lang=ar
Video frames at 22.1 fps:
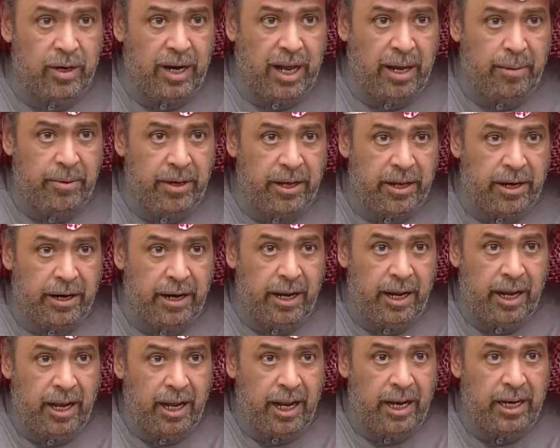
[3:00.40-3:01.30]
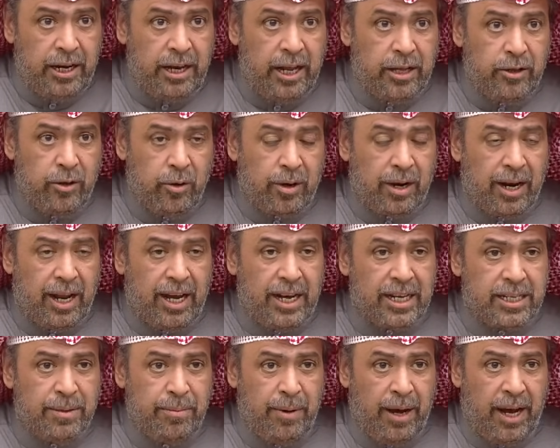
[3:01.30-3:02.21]
الأمير اللي ندعو الله
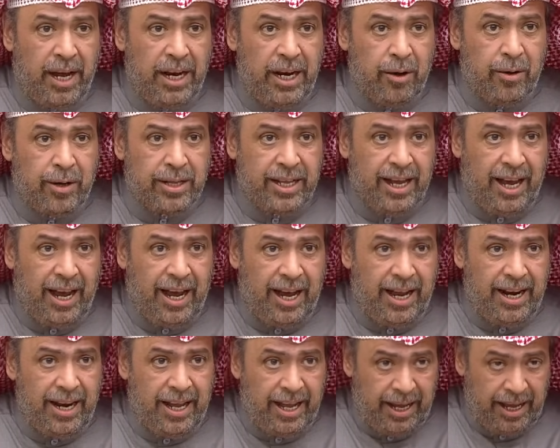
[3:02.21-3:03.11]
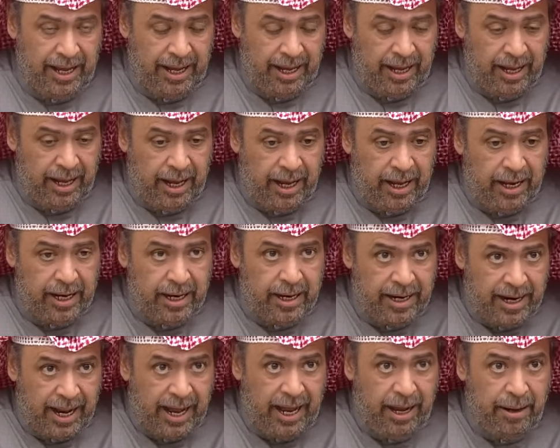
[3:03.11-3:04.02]
سبحانه وتعالى
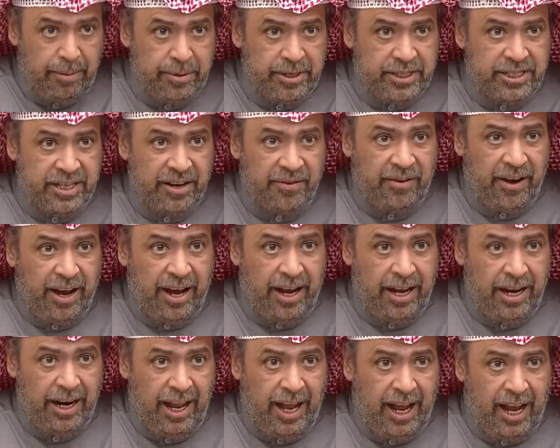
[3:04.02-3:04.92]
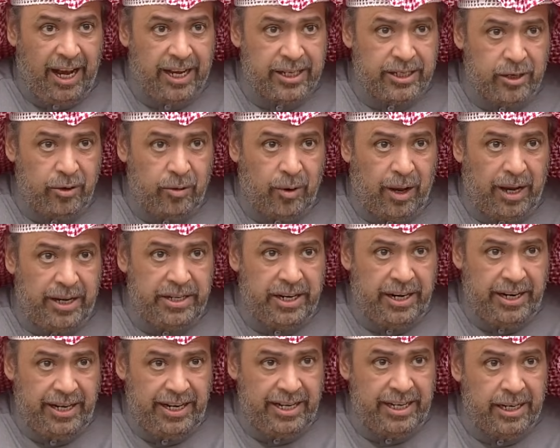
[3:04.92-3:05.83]
له بالشفاء العاجل وأن
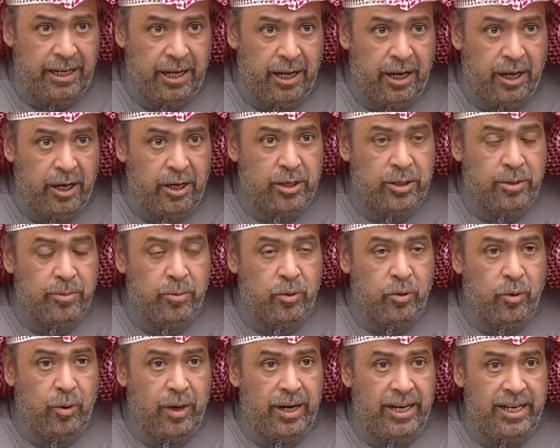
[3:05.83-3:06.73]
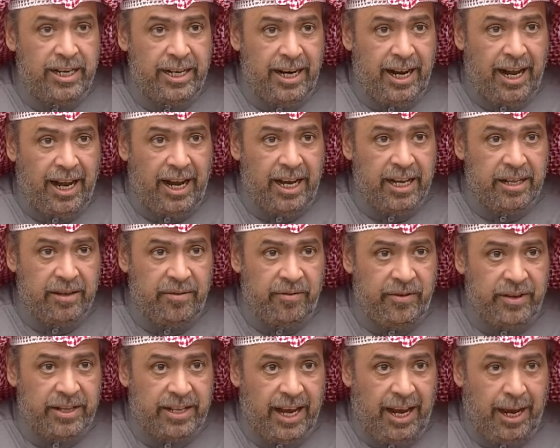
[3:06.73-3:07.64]
يعين سمو ولي العهد
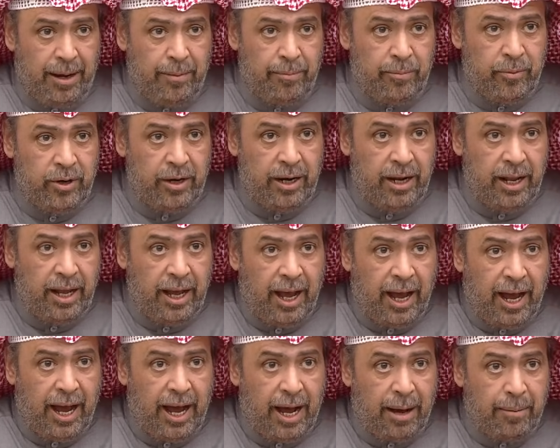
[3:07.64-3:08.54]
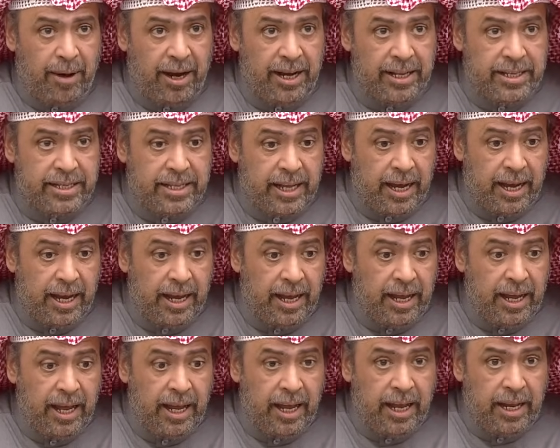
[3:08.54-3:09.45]
في تحمل أمانته
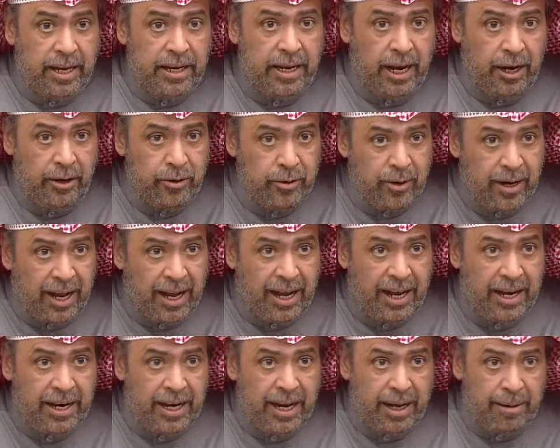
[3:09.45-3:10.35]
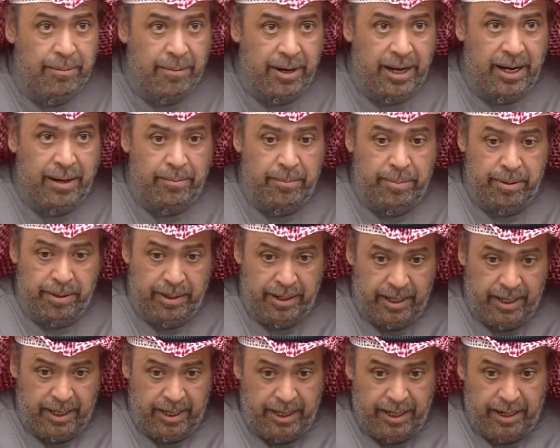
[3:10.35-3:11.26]
نحن الآن أمام
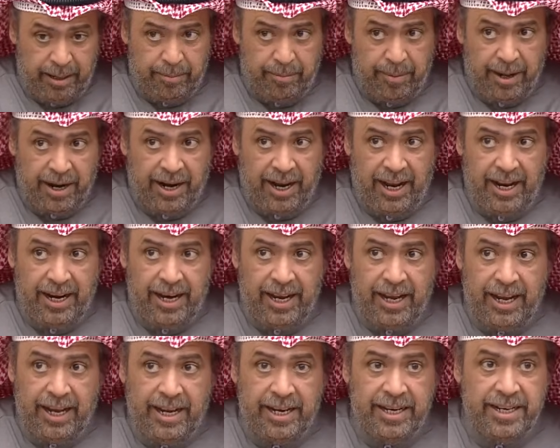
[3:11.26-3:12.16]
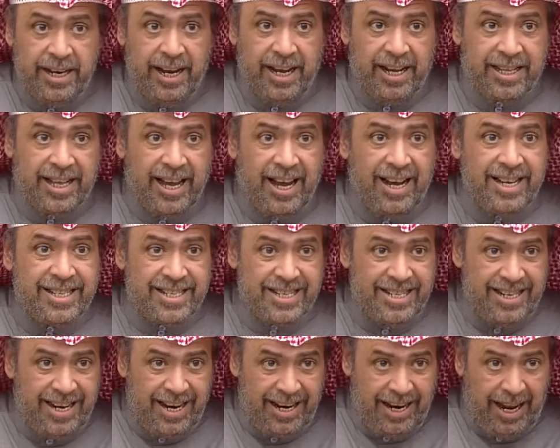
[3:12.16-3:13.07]
مرحلة نحتاج
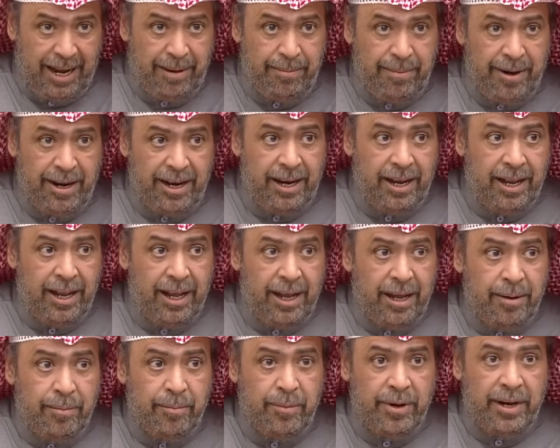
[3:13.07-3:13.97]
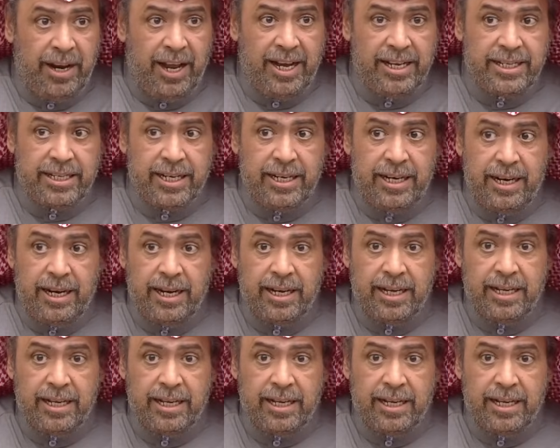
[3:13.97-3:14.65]
إلى العمل من أجل